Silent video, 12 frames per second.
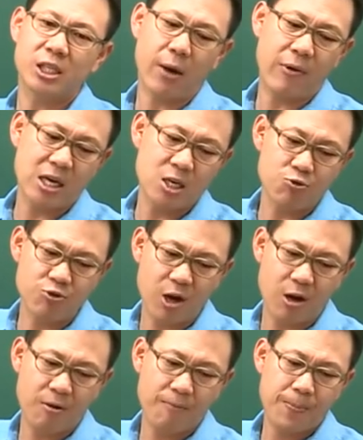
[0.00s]
상황이고요.
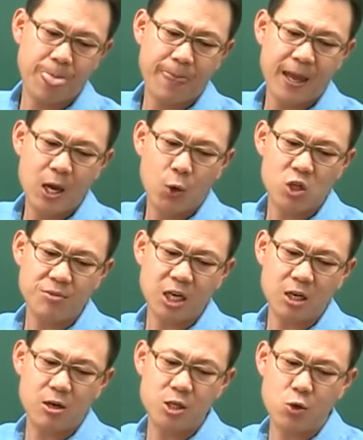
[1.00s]
그다음
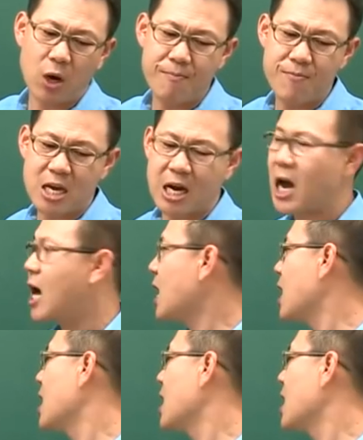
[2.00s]
이제 어디로 갑니까?